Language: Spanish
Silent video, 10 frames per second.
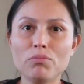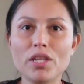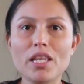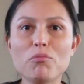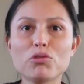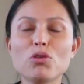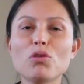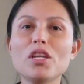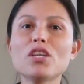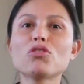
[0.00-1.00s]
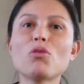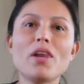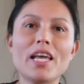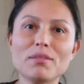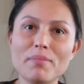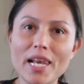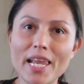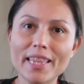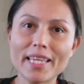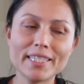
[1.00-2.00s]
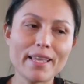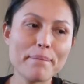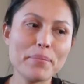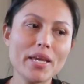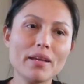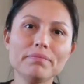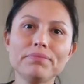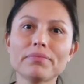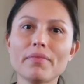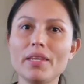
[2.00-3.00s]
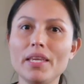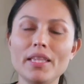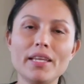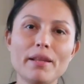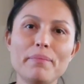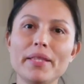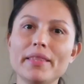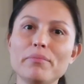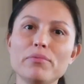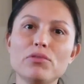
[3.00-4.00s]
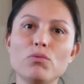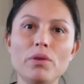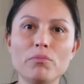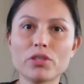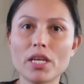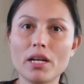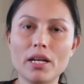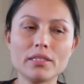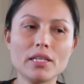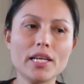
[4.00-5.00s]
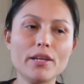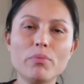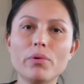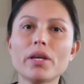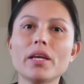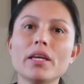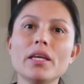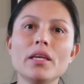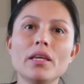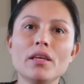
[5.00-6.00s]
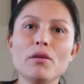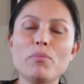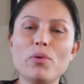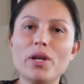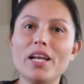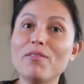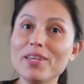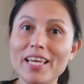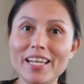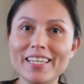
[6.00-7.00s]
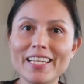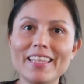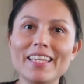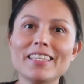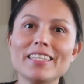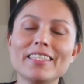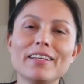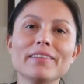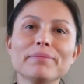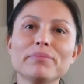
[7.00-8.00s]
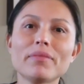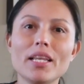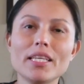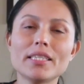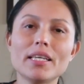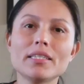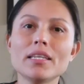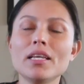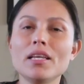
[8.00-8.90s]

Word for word: teníamos todo listo, las maletas también y de repente pues tuvimos que cancelar porque por el, hoy ya las galletitas están listas